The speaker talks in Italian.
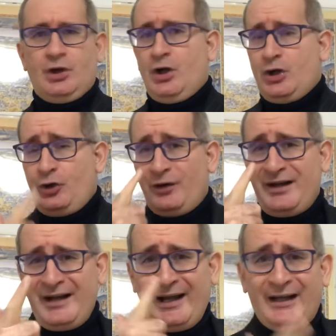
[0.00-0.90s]
Non è
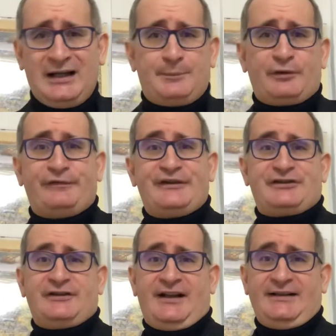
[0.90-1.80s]
neanche la
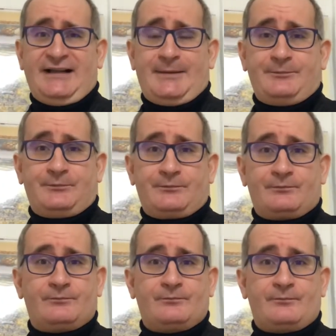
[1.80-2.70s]
professionalità,
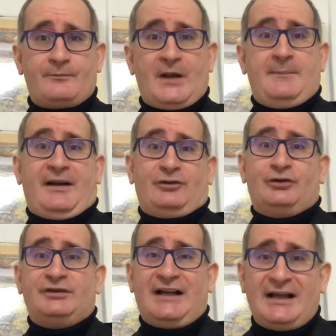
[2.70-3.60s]
perché
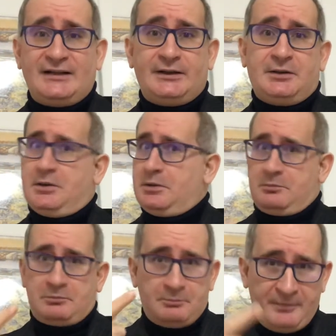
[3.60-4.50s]
sono tanti
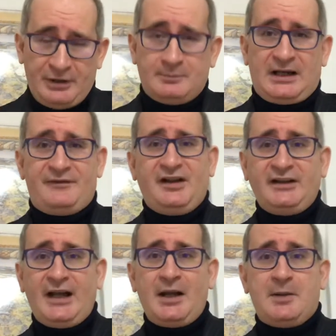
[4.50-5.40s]
meno bravi di
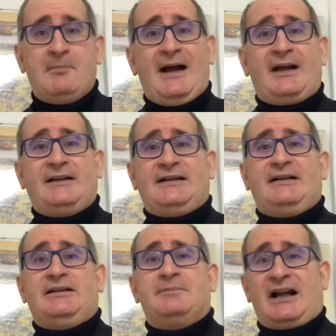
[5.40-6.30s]
te, ma anche
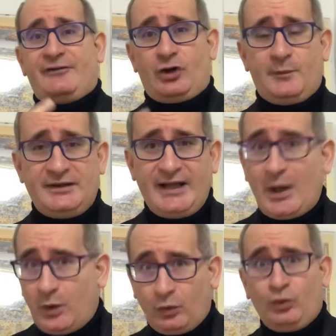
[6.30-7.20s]
tanti bravi come
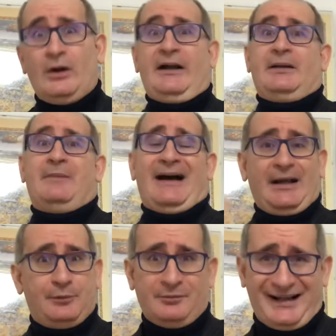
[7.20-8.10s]
te, qualcuno anche
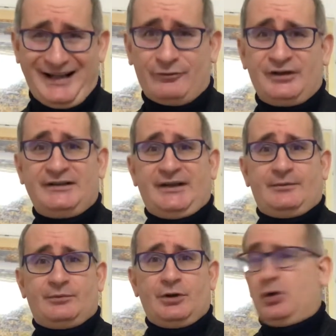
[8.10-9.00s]
magari più bravo di
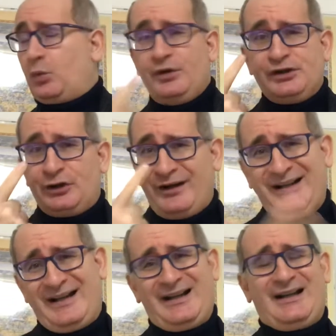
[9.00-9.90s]
te. Quindi non è
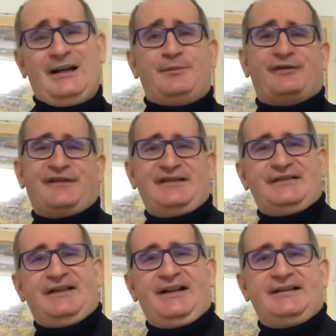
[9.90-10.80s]
neanche la
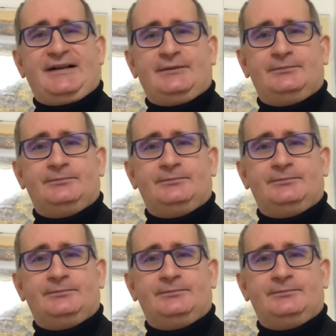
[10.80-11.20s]
professionalità